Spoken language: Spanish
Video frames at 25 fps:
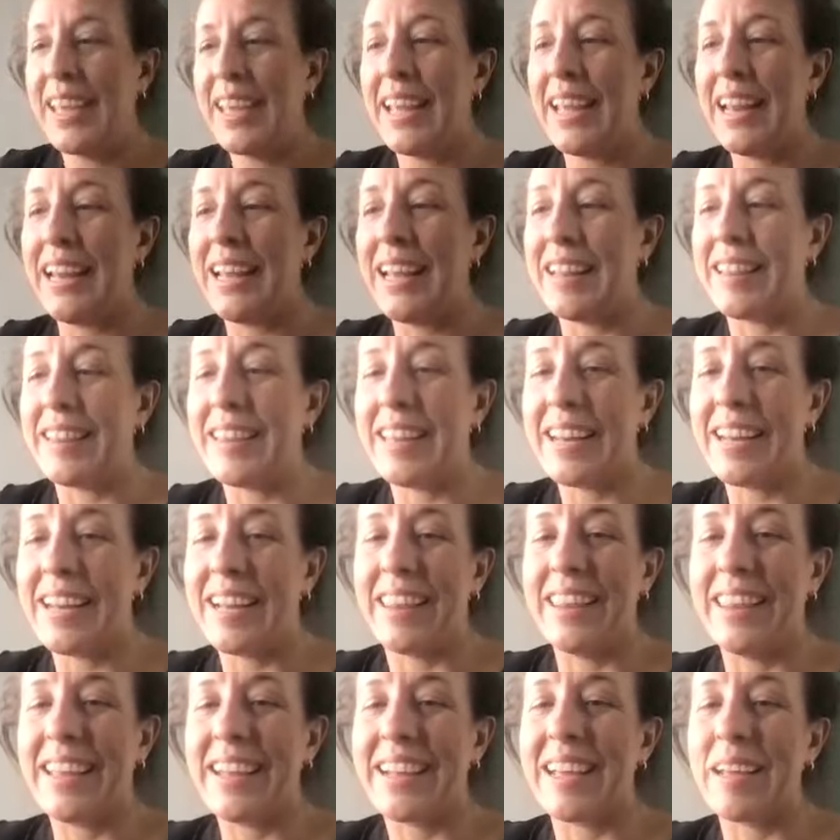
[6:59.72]
el
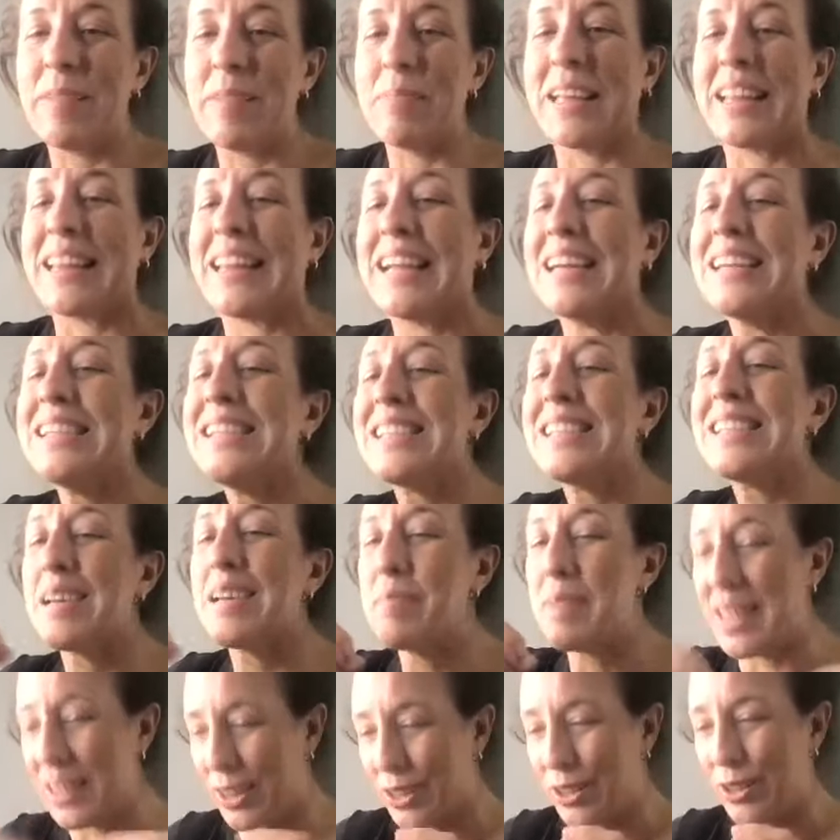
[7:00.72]
estrés de que me están
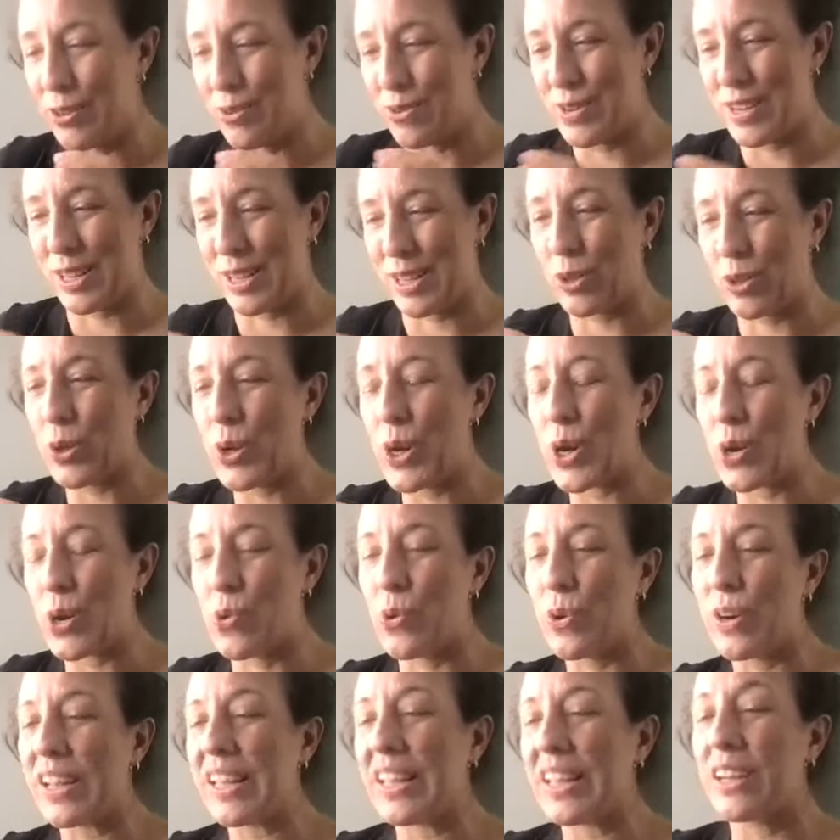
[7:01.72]
llamando de un estudio
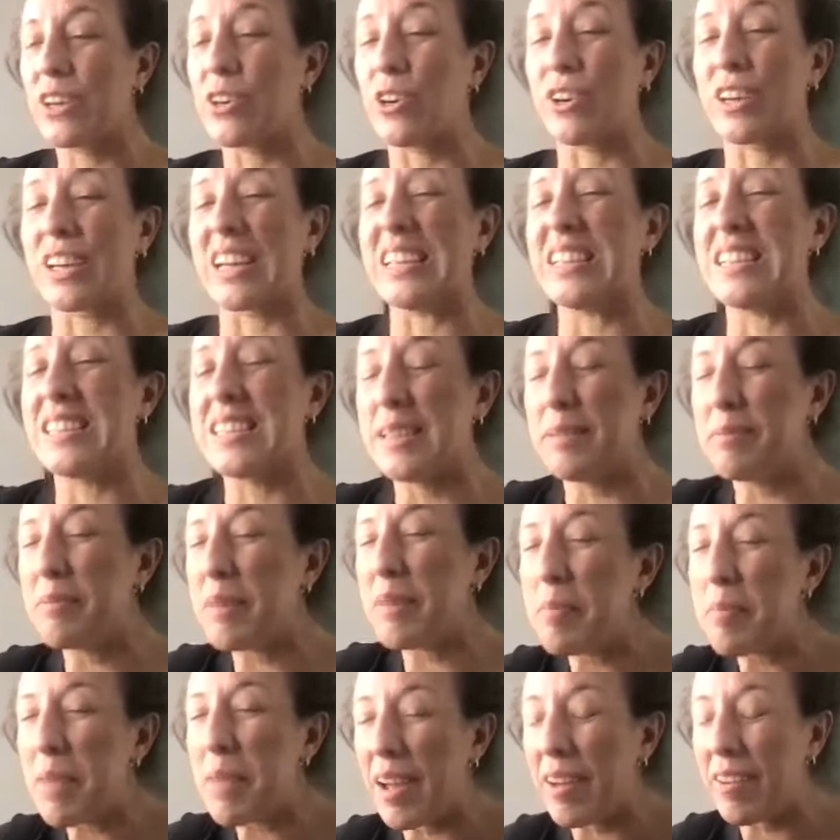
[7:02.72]
jurídico que
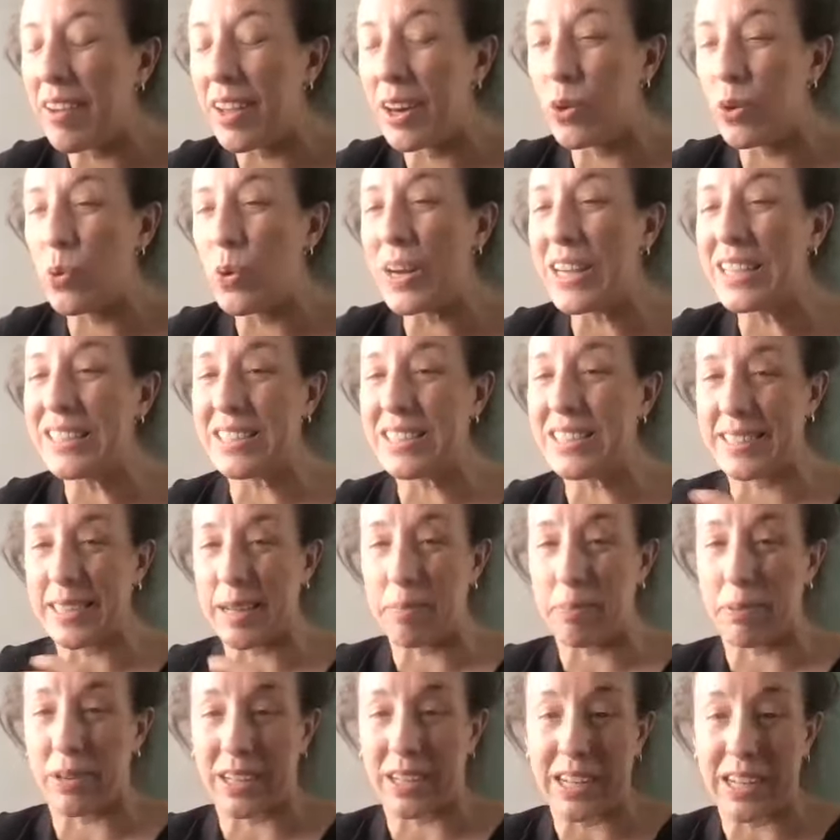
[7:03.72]
encima me
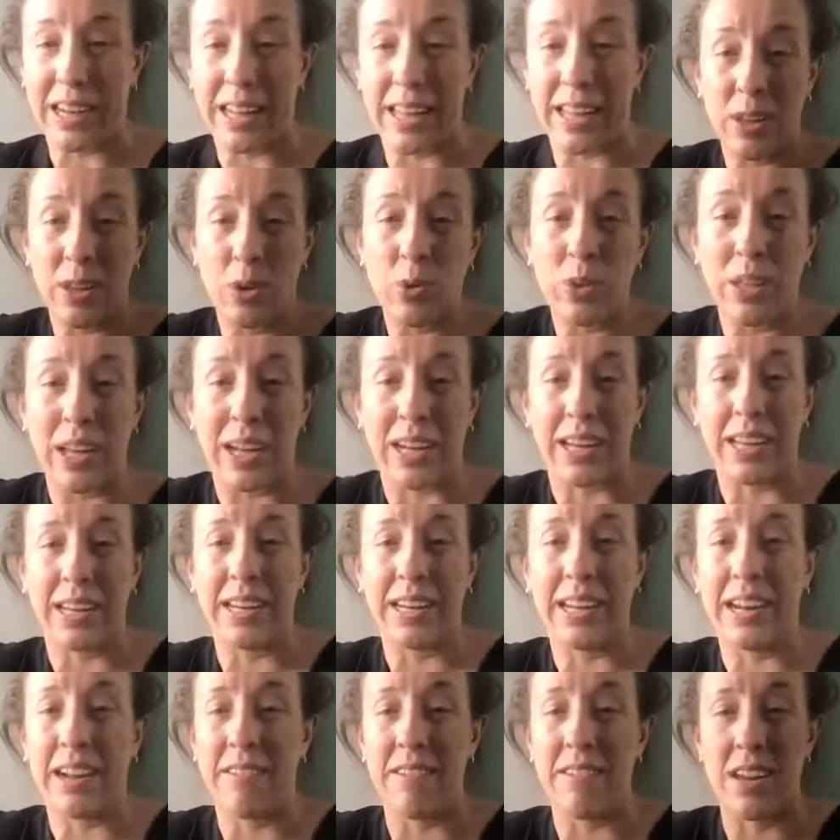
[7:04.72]
avergüenza porque deuda
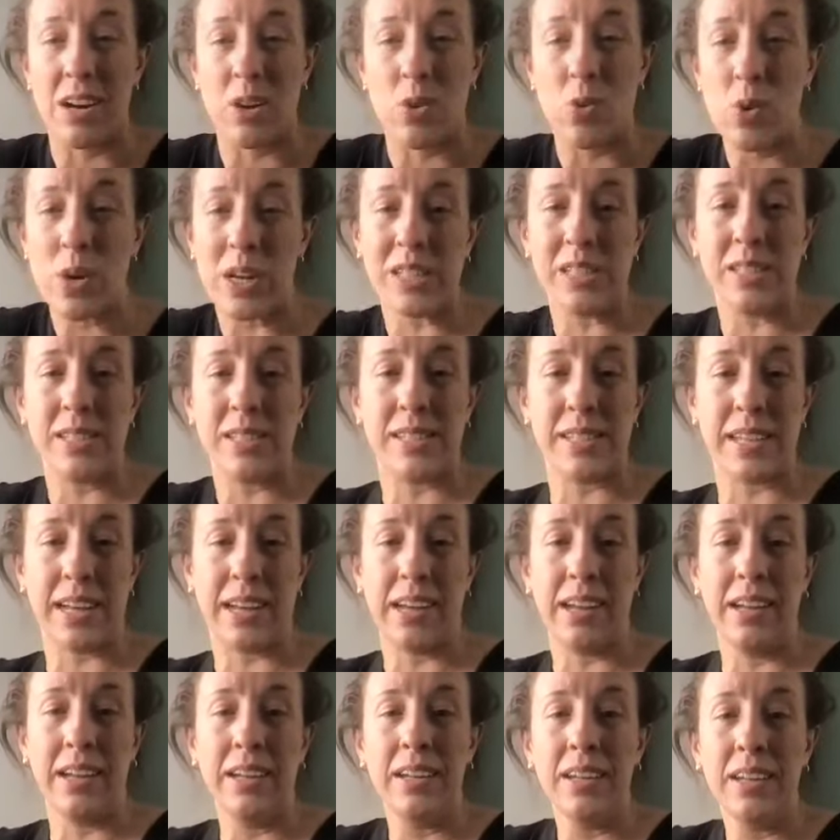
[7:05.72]
genera
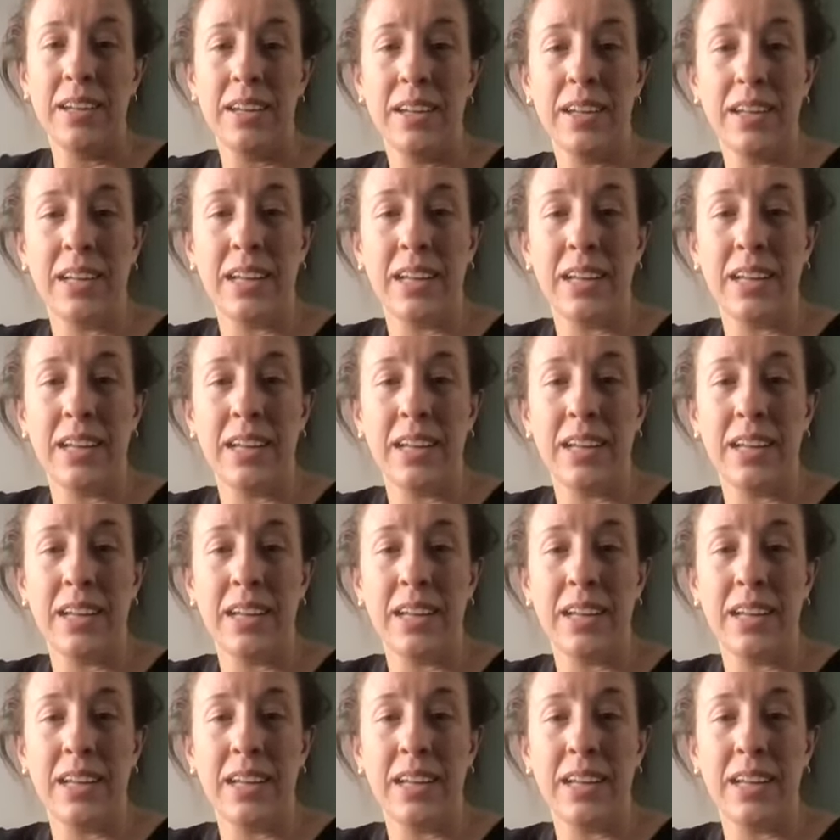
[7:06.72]
vergüenza,